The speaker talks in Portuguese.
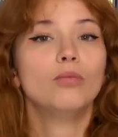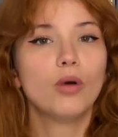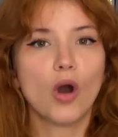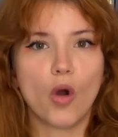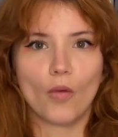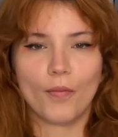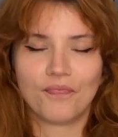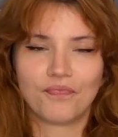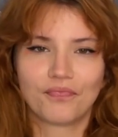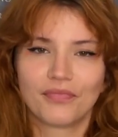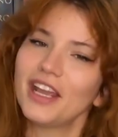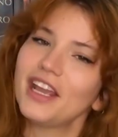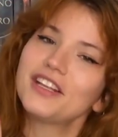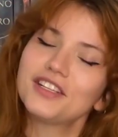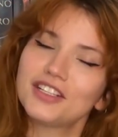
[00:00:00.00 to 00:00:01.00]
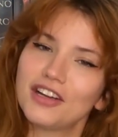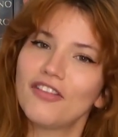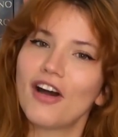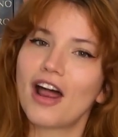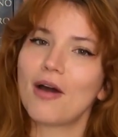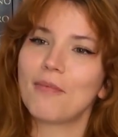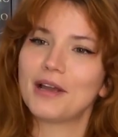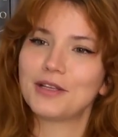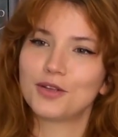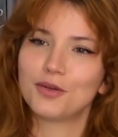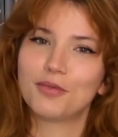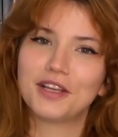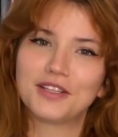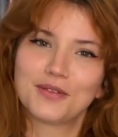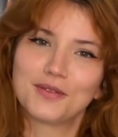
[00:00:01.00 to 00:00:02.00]
Bom, a gente já fala mais
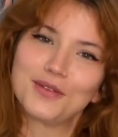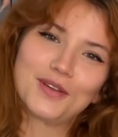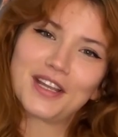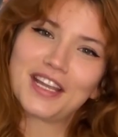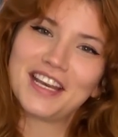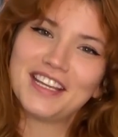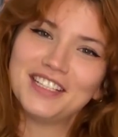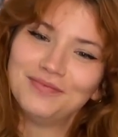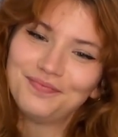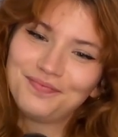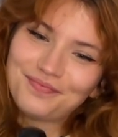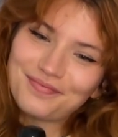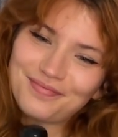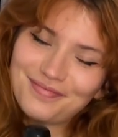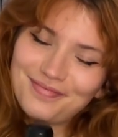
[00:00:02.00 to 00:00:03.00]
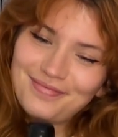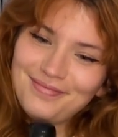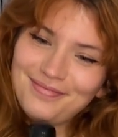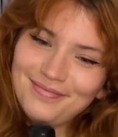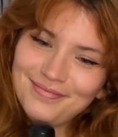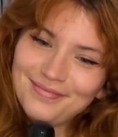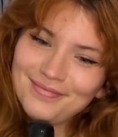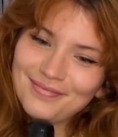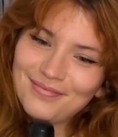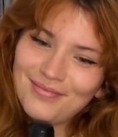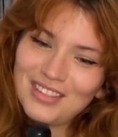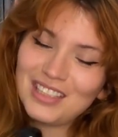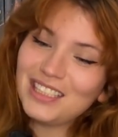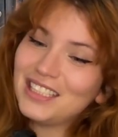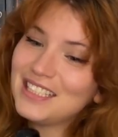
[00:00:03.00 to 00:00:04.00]
sobre isso, eu só queria
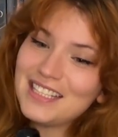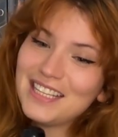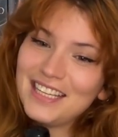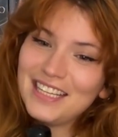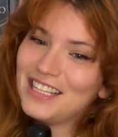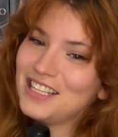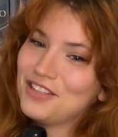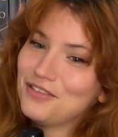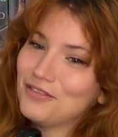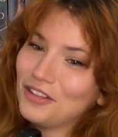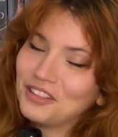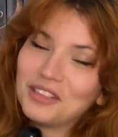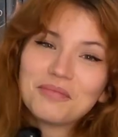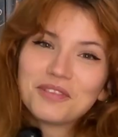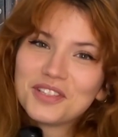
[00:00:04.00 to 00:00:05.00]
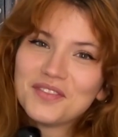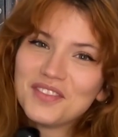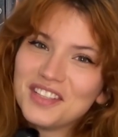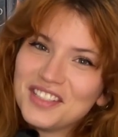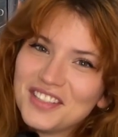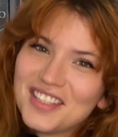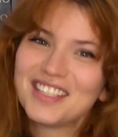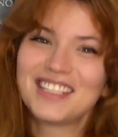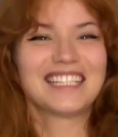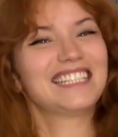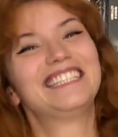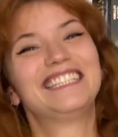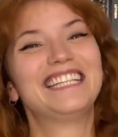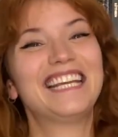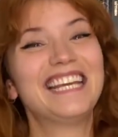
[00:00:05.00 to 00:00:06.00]
trazer ele de volta para os vídeos.
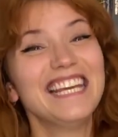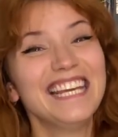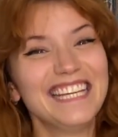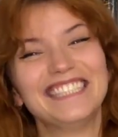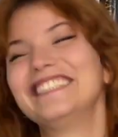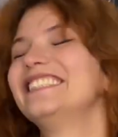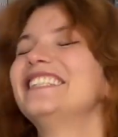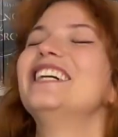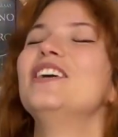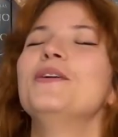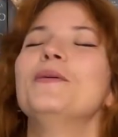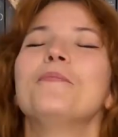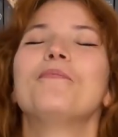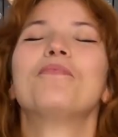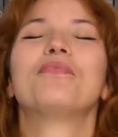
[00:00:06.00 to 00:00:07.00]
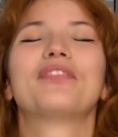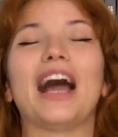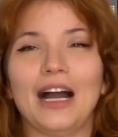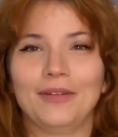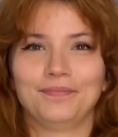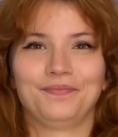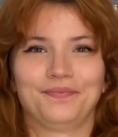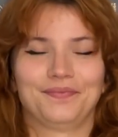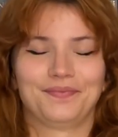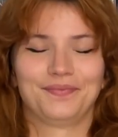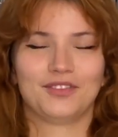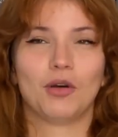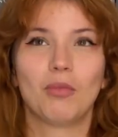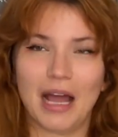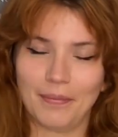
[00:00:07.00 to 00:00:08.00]
Ih! Tá,
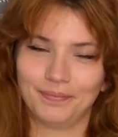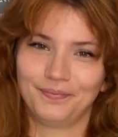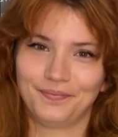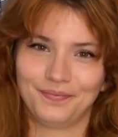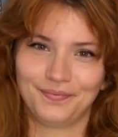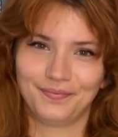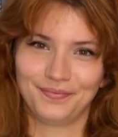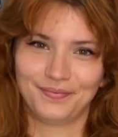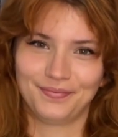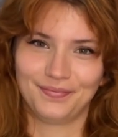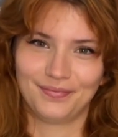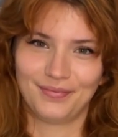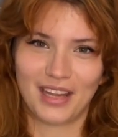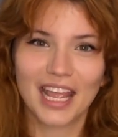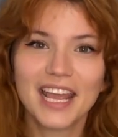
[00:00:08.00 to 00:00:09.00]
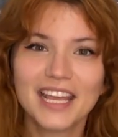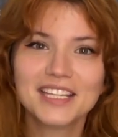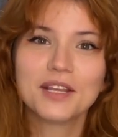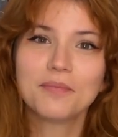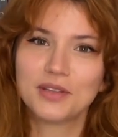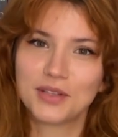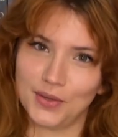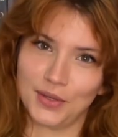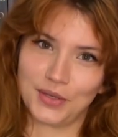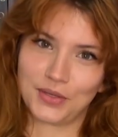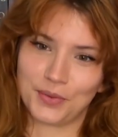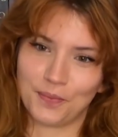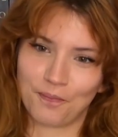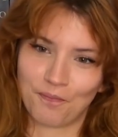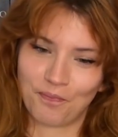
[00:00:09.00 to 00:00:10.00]
vamos lá. Esse episódio
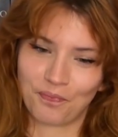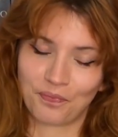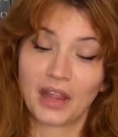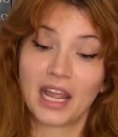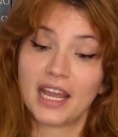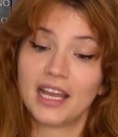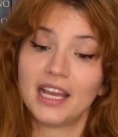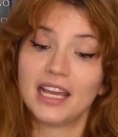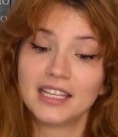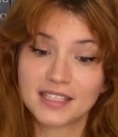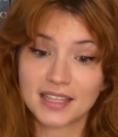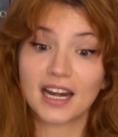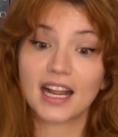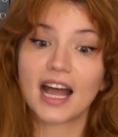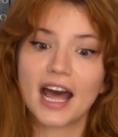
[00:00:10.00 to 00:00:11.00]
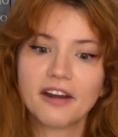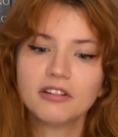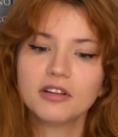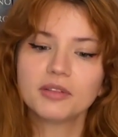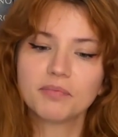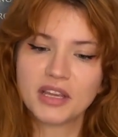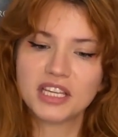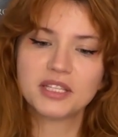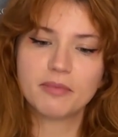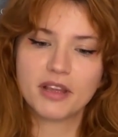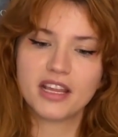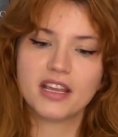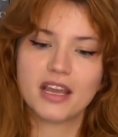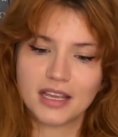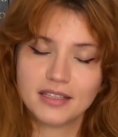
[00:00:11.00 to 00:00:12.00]
Estragaram a minha
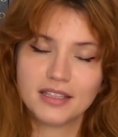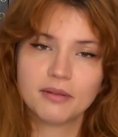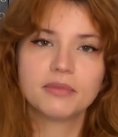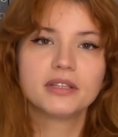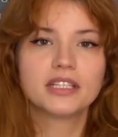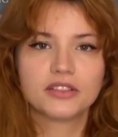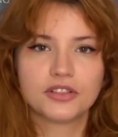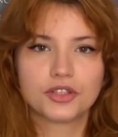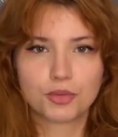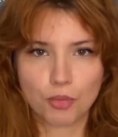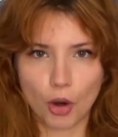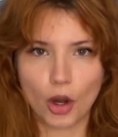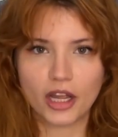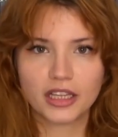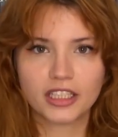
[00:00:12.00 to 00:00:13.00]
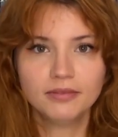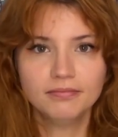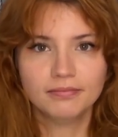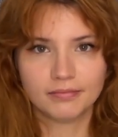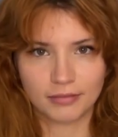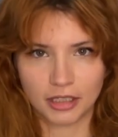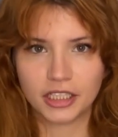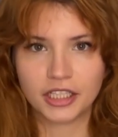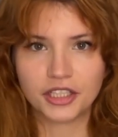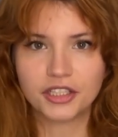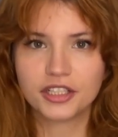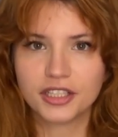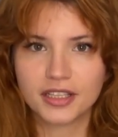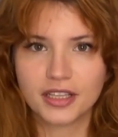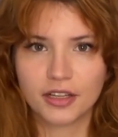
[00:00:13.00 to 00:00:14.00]
experiência me dando spoiler
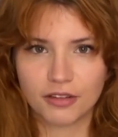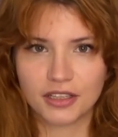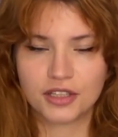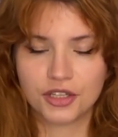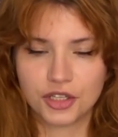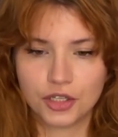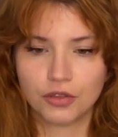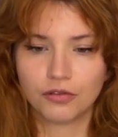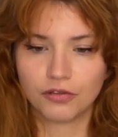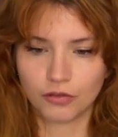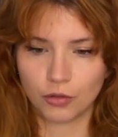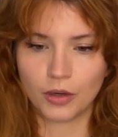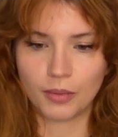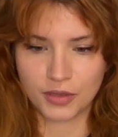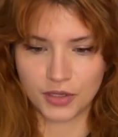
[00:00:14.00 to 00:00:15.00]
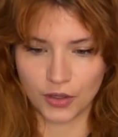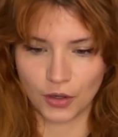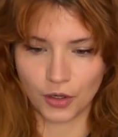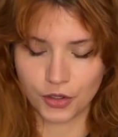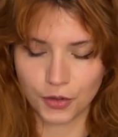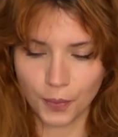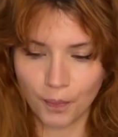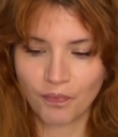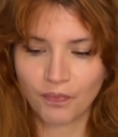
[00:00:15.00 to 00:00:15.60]
antes de eu assistir o, o episódio,